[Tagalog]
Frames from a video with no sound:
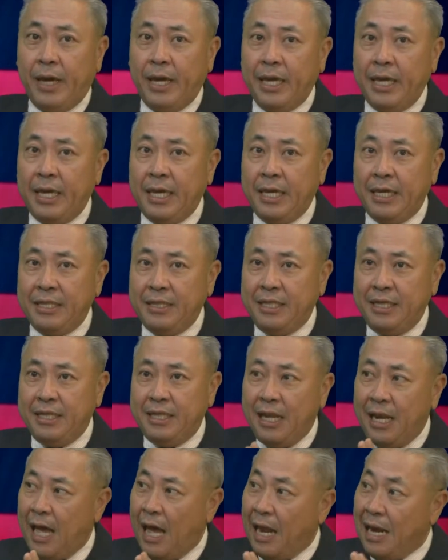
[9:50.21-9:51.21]
ay hindi
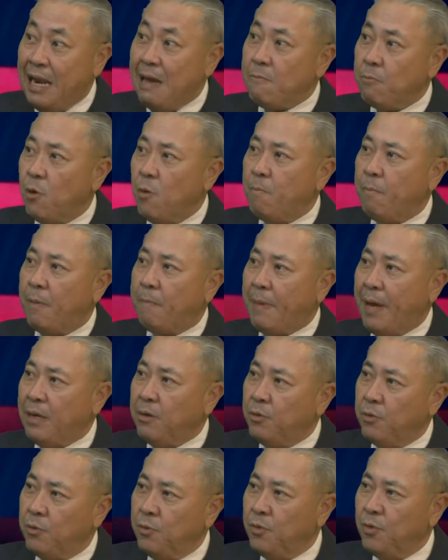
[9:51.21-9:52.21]
nila alam kung
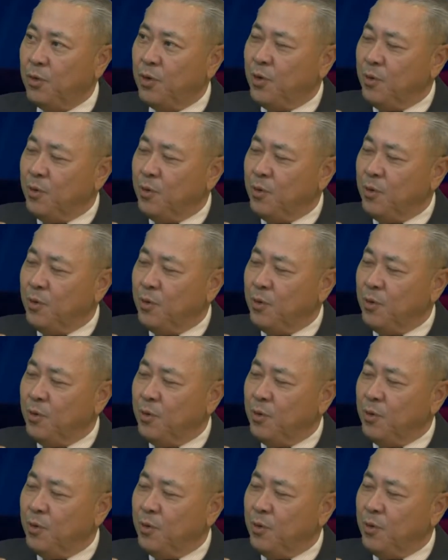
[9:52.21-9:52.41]
paanong